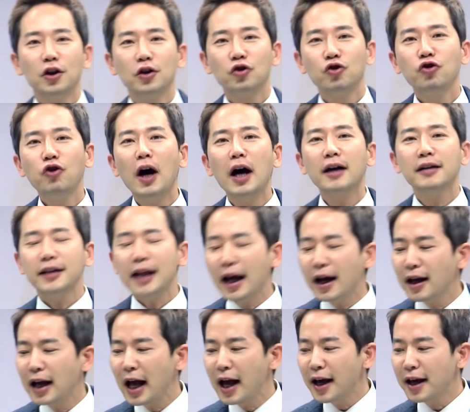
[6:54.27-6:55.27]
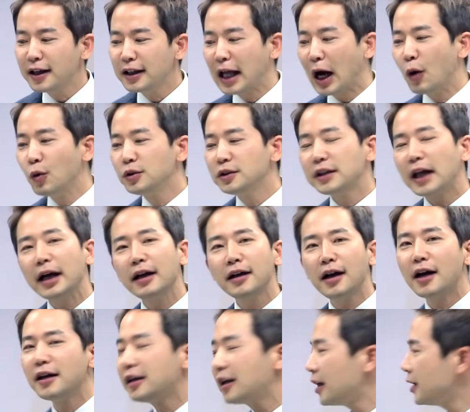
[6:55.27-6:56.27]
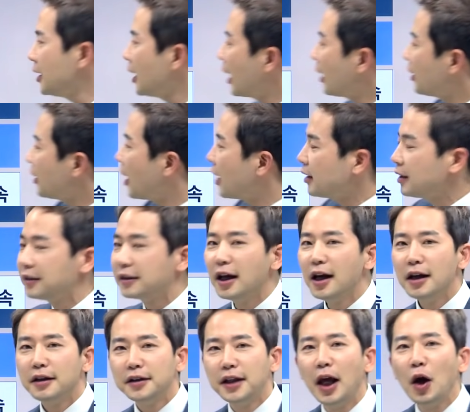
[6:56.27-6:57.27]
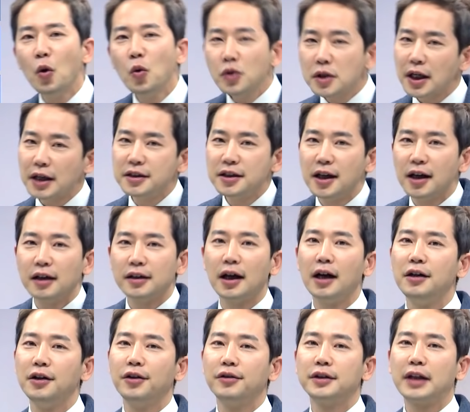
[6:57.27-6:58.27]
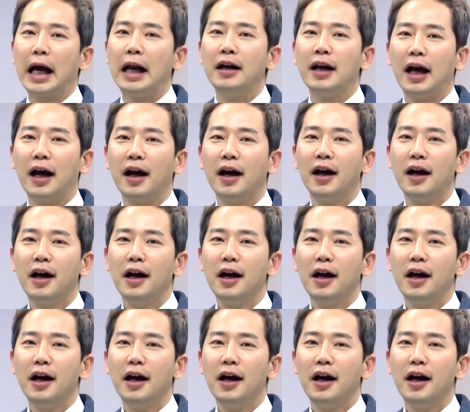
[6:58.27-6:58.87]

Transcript: 수학 상하에 나오는 한강이랑 이 한강은 내용 자체가 달려, 달라.